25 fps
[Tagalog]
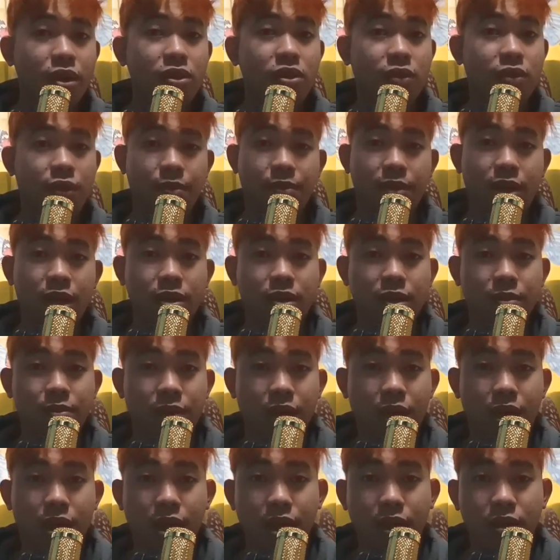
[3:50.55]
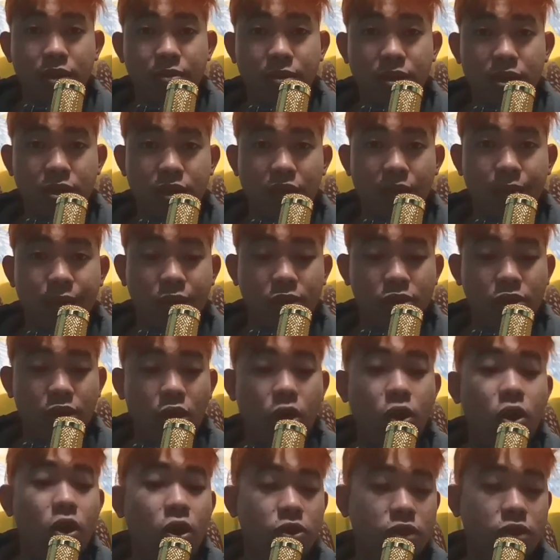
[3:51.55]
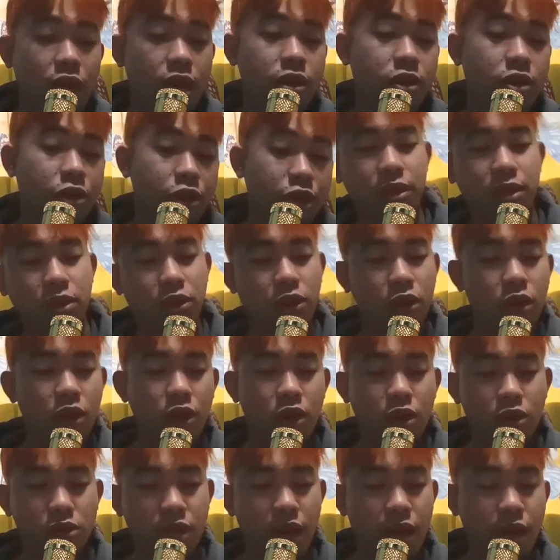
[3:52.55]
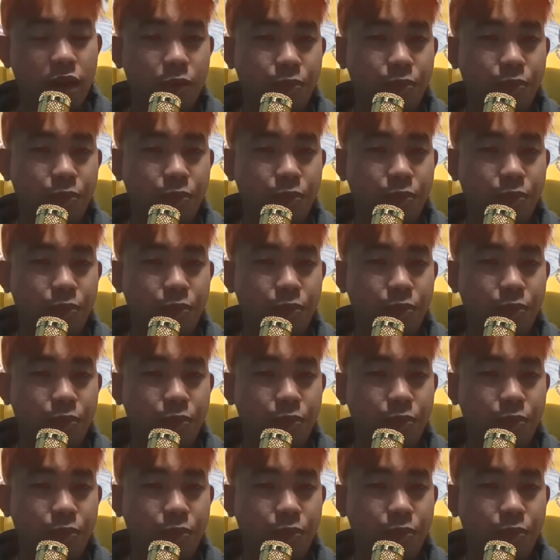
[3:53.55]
hindi naman natin ma ano masasabi kung niloloko tayo or niloloko tayo.